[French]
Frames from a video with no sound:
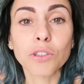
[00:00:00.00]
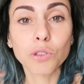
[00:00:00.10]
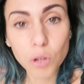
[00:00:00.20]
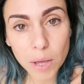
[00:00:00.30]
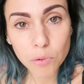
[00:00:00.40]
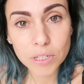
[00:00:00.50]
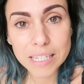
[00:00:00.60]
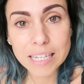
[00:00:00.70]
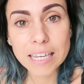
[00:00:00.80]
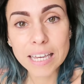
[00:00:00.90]
de la
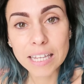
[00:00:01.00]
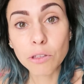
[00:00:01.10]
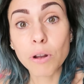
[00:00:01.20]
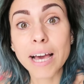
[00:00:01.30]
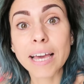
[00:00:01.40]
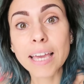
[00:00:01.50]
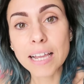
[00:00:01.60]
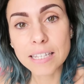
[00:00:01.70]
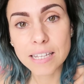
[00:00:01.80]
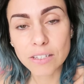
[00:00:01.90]
beauté et de la
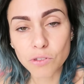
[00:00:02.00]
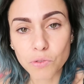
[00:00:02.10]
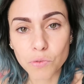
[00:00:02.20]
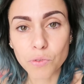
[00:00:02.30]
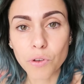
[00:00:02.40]
réalisation